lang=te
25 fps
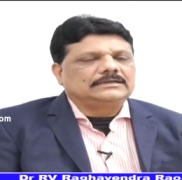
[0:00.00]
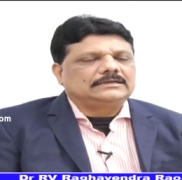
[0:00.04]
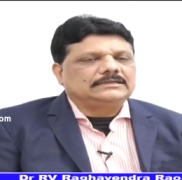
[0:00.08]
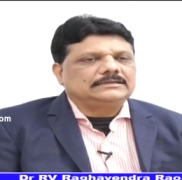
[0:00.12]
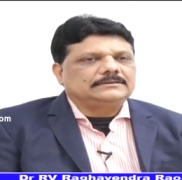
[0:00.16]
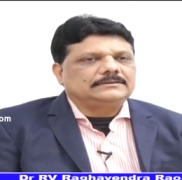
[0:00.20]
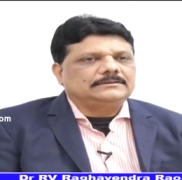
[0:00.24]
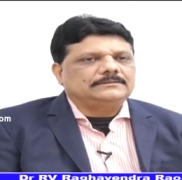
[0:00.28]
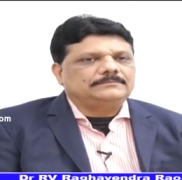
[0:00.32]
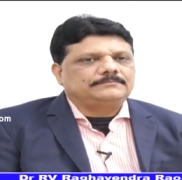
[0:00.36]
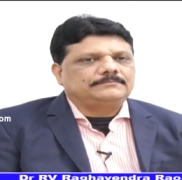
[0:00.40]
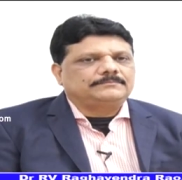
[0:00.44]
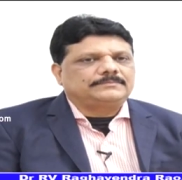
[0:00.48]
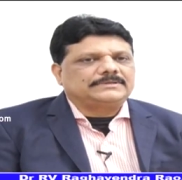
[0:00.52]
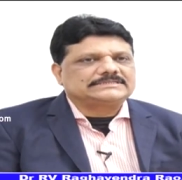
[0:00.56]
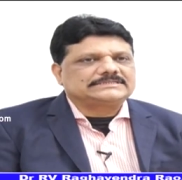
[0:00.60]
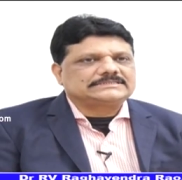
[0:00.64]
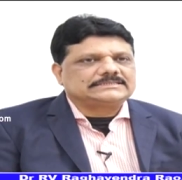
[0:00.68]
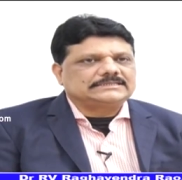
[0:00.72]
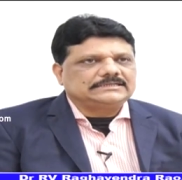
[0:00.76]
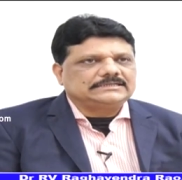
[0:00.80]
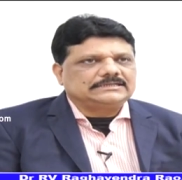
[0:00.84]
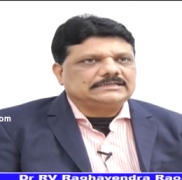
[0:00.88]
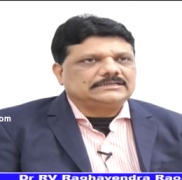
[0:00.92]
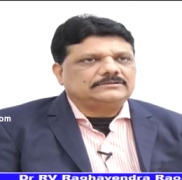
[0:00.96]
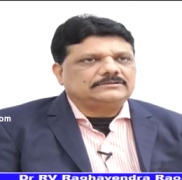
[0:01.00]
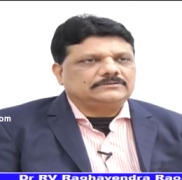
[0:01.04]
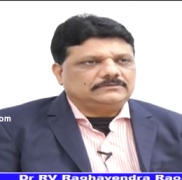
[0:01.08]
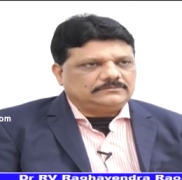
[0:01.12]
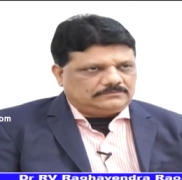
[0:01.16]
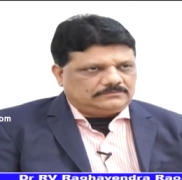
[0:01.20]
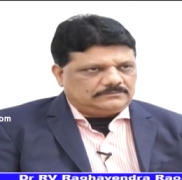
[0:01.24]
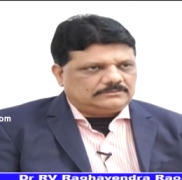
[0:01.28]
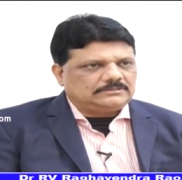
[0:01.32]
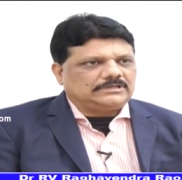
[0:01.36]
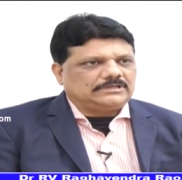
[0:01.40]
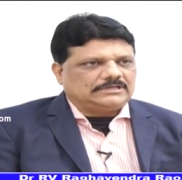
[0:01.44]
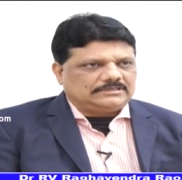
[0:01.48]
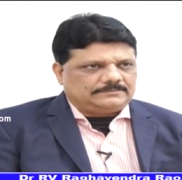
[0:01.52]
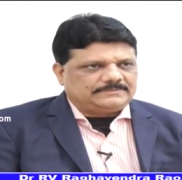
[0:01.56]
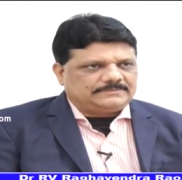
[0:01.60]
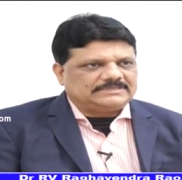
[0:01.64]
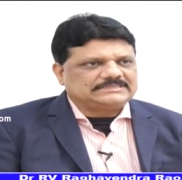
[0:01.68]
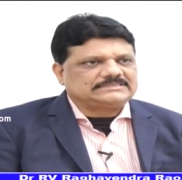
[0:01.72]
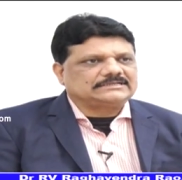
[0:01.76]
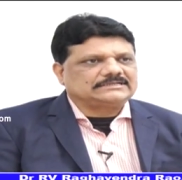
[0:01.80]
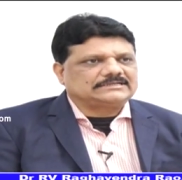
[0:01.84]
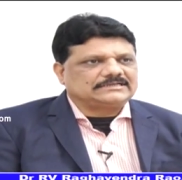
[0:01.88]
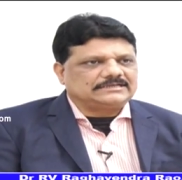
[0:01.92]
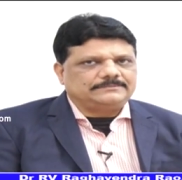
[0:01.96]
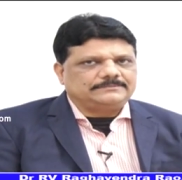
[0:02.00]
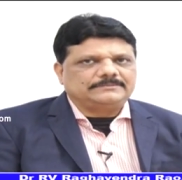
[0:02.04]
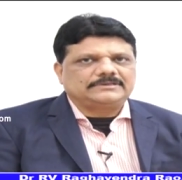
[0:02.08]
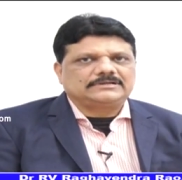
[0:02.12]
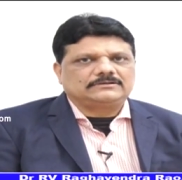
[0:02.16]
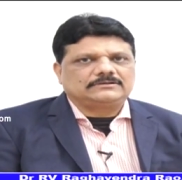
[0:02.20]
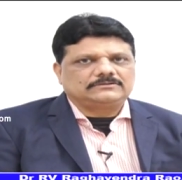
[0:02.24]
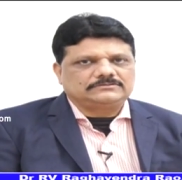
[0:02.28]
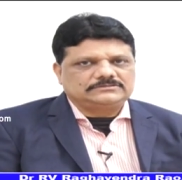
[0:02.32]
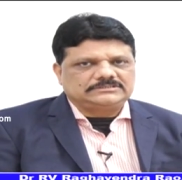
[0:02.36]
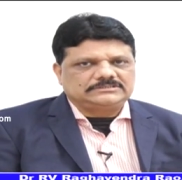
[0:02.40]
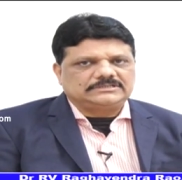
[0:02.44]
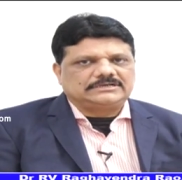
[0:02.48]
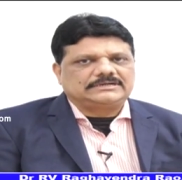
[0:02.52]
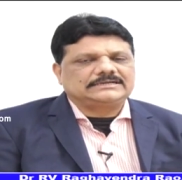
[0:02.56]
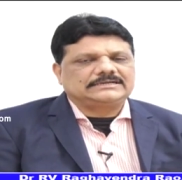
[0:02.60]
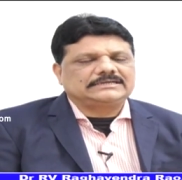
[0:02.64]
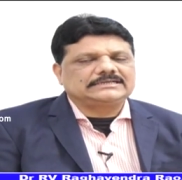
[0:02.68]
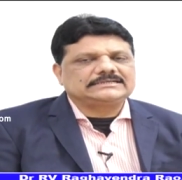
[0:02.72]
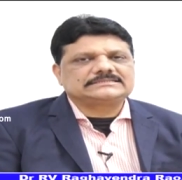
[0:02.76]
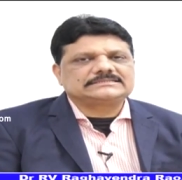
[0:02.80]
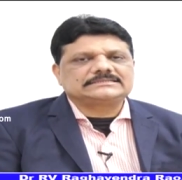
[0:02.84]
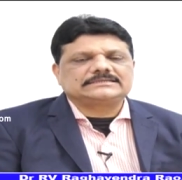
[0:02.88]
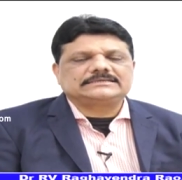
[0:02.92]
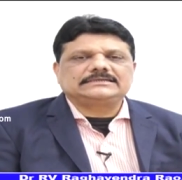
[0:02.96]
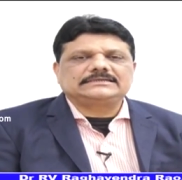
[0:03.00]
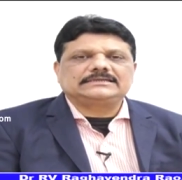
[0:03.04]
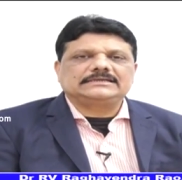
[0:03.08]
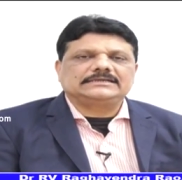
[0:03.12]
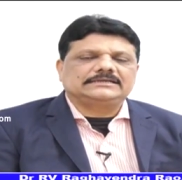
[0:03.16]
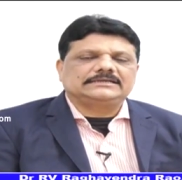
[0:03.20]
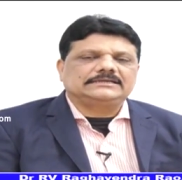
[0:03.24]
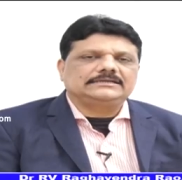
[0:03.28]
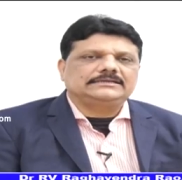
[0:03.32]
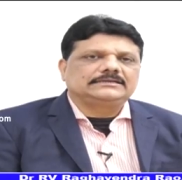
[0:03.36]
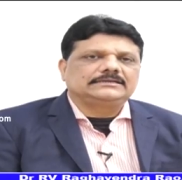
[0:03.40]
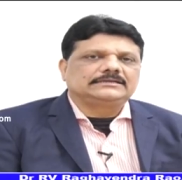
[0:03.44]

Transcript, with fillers: అంటే పత్రికలు ఆర్ పచ్చకామెర్లు జాండీస్ అంటే